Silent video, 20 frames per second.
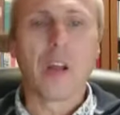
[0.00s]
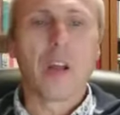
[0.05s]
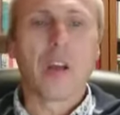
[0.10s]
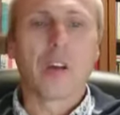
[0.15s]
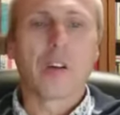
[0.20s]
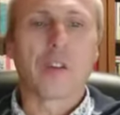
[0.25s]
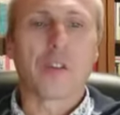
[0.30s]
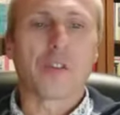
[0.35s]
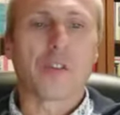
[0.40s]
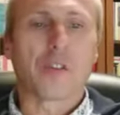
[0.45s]

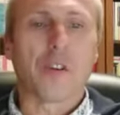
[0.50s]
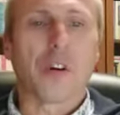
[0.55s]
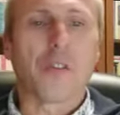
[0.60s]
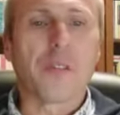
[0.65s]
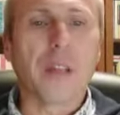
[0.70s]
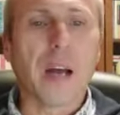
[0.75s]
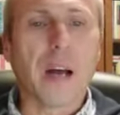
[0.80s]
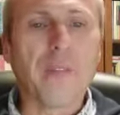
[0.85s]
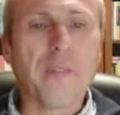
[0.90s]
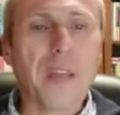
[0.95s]

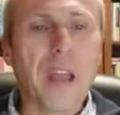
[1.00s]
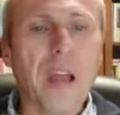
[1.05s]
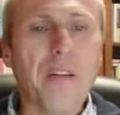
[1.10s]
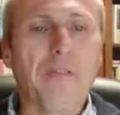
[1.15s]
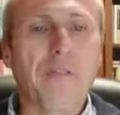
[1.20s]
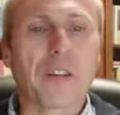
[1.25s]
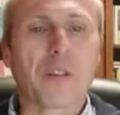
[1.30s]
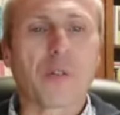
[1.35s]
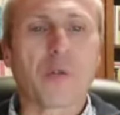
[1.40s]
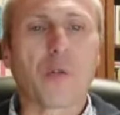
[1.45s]
sondern der
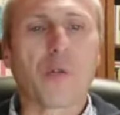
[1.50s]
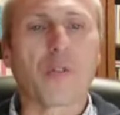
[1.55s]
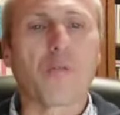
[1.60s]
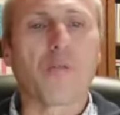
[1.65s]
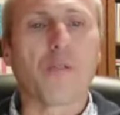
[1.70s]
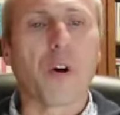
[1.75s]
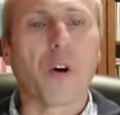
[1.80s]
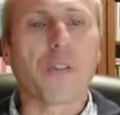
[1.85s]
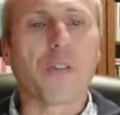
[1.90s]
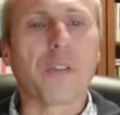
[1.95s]
versucht
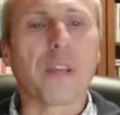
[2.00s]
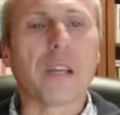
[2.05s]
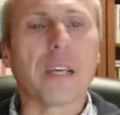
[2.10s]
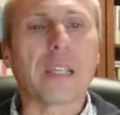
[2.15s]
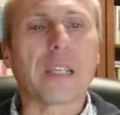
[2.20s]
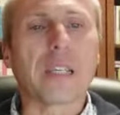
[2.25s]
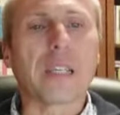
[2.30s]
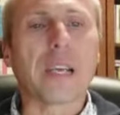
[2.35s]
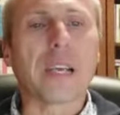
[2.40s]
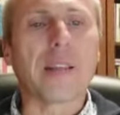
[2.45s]
worden
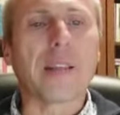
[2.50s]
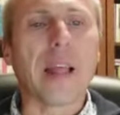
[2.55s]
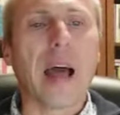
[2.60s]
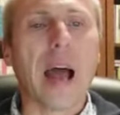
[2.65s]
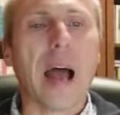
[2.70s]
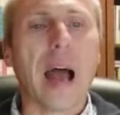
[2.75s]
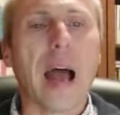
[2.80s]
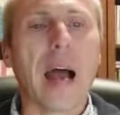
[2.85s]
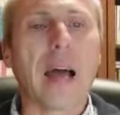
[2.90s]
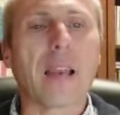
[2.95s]
ist in
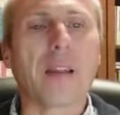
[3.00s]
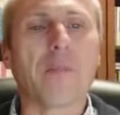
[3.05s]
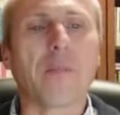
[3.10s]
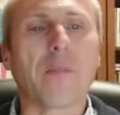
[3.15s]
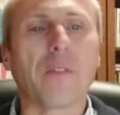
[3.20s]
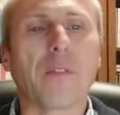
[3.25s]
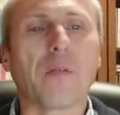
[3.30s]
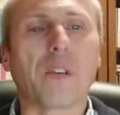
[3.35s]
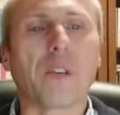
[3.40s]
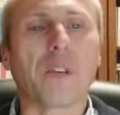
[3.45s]
allem
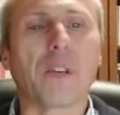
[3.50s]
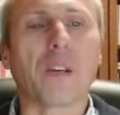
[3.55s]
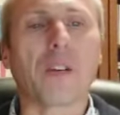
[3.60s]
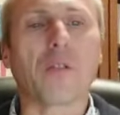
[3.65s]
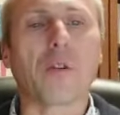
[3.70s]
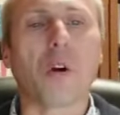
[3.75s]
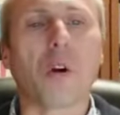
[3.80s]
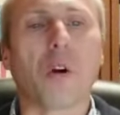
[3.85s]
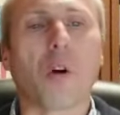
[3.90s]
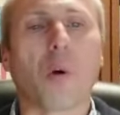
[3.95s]
wie wir,
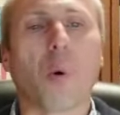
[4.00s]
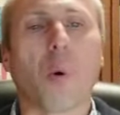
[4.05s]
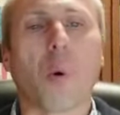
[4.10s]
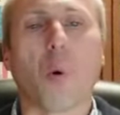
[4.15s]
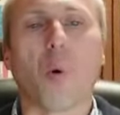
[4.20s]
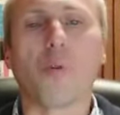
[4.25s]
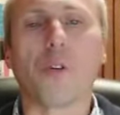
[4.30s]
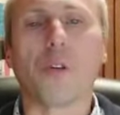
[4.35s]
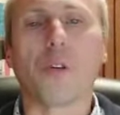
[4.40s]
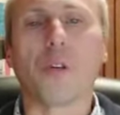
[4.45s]
doch
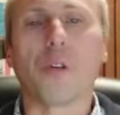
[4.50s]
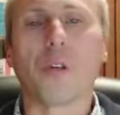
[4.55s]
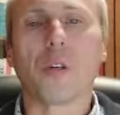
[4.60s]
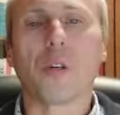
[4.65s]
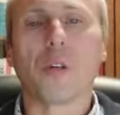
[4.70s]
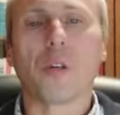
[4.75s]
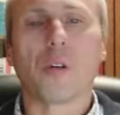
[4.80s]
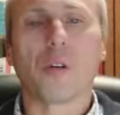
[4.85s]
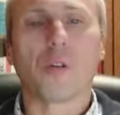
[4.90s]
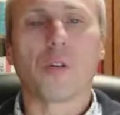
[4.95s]
ohne
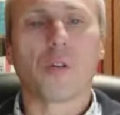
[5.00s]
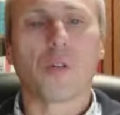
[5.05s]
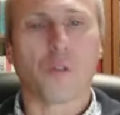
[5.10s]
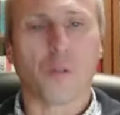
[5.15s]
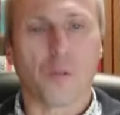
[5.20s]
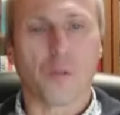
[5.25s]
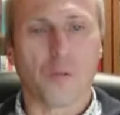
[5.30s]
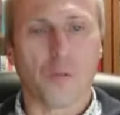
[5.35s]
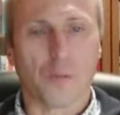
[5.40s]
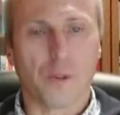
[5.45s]

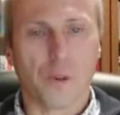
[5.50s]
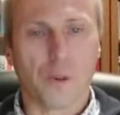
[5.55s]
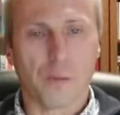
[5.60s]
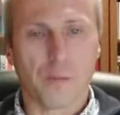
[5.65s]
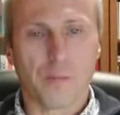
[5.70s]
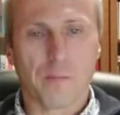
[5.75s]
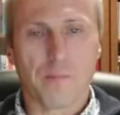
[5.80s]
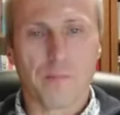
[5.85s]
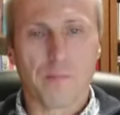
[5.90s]
Sünde.